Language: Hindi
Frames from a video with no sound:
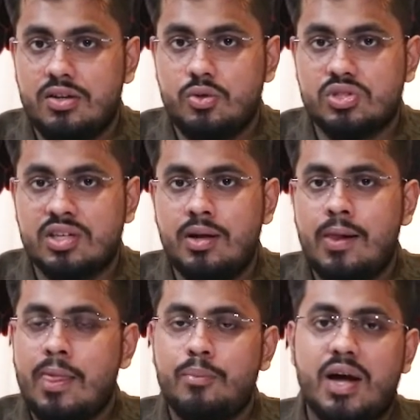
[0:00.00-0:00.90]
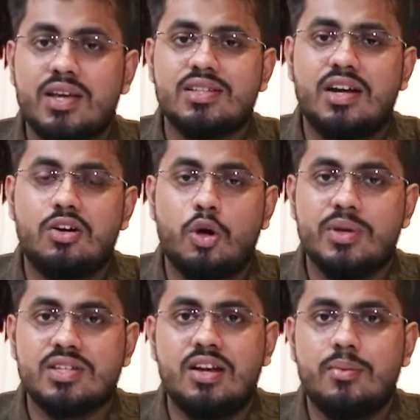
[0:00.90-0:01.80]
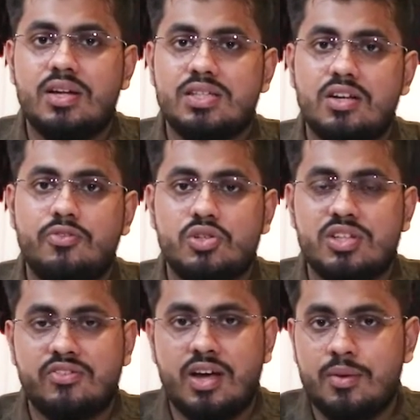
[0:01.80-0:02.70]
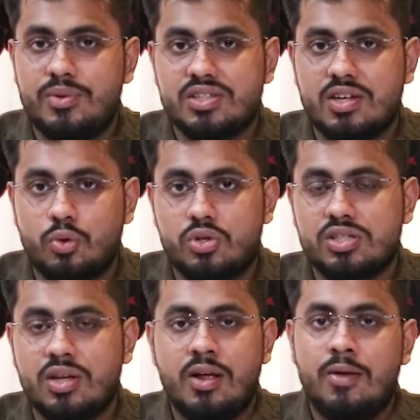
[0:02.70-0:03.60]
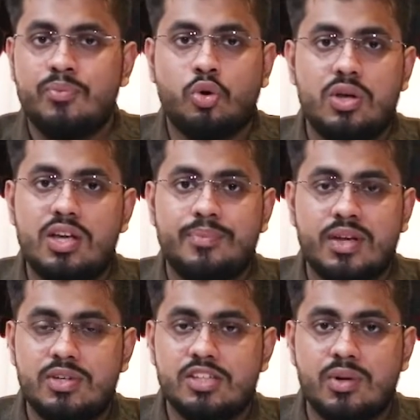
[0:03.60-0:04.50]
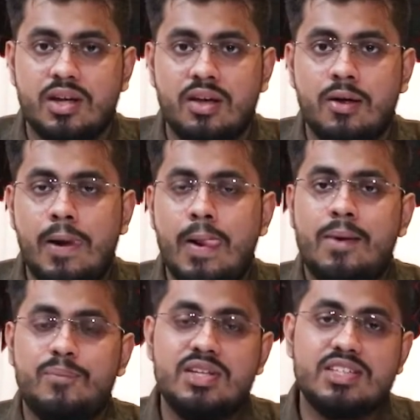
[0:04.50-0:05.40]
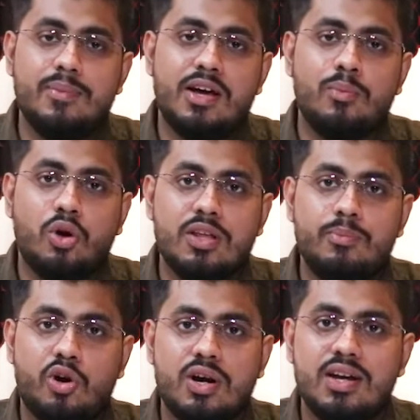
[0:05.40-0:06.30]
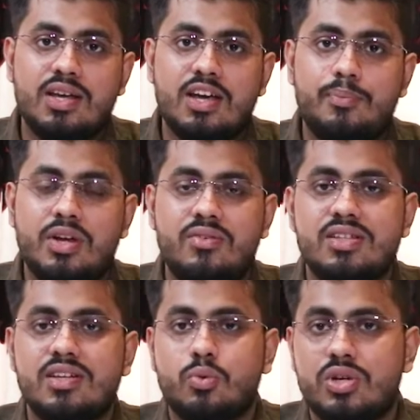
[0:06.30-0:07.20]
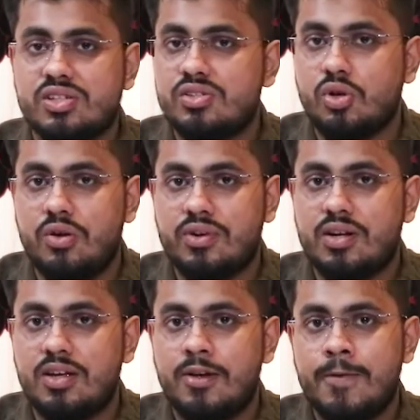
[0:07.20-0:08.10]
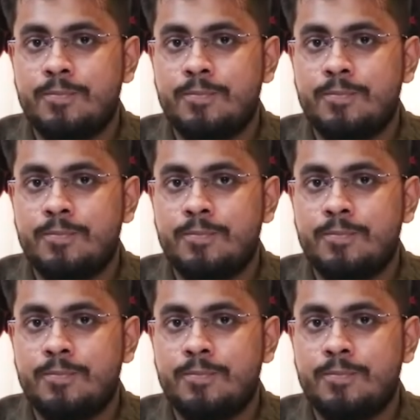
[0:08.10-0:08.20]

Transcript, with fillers: यूज़ की बाकी सारे टॉपिक्स के लिए मैंने सिर्फ और सिर्फ आई के नोट्स को ही अपना बेस बनाया इसके बाद बहुत इंपॉर्टेंट है कि आप प्रीवियस ईयर क्वेश्चन सॉल्व करिए